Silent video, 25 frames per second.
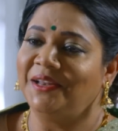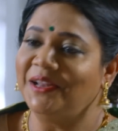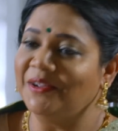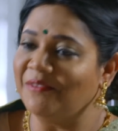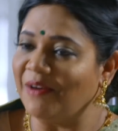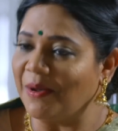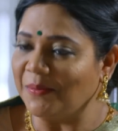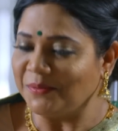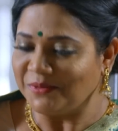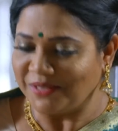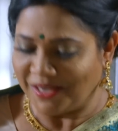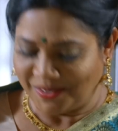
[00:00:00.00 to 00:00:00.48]

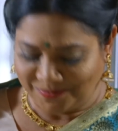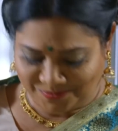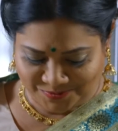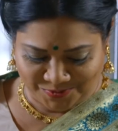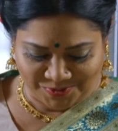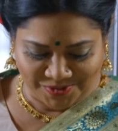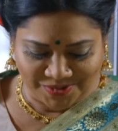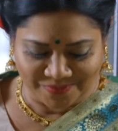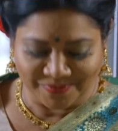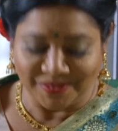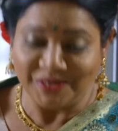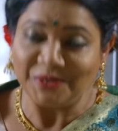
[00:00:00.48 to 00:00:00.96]
नवाब साहब
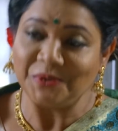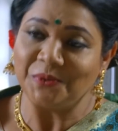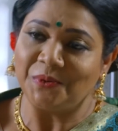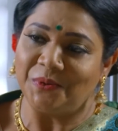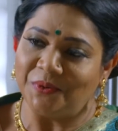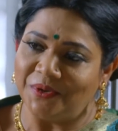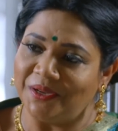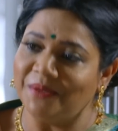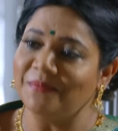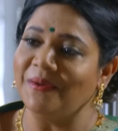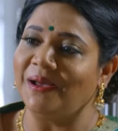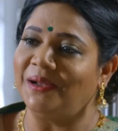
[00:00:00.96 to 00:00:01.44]
को हमारे
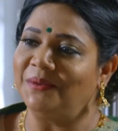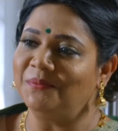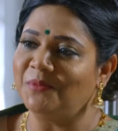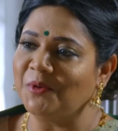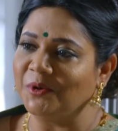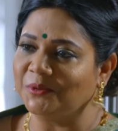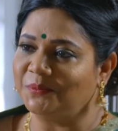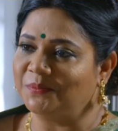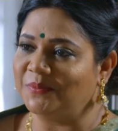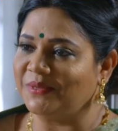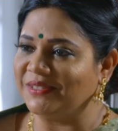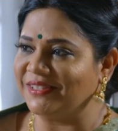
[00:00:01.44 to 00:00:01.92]
खुले बाल
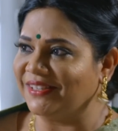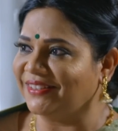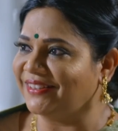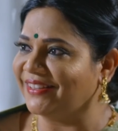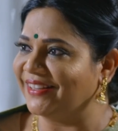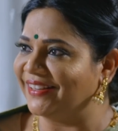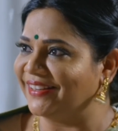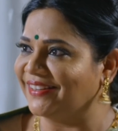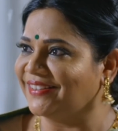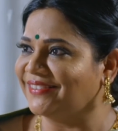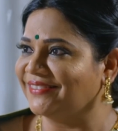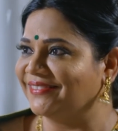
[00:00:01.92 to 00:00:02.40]
बहुत
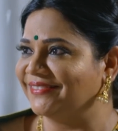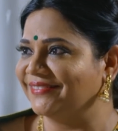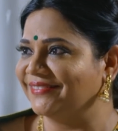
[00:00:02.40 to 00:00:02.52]
पसंद है ना